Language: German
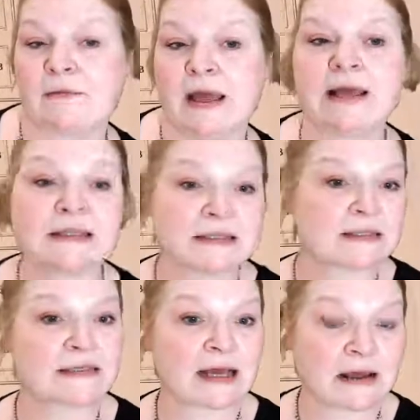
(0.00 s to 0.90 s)

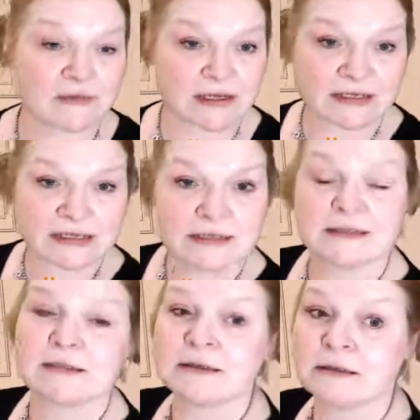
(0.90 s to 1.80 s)

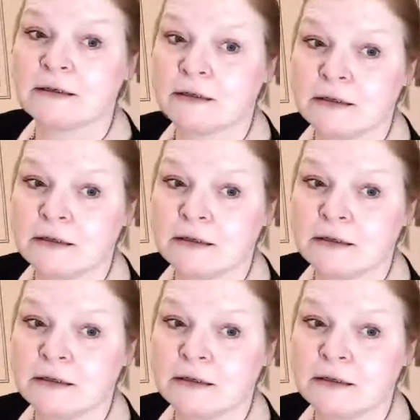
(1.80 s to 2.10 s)
extravertierte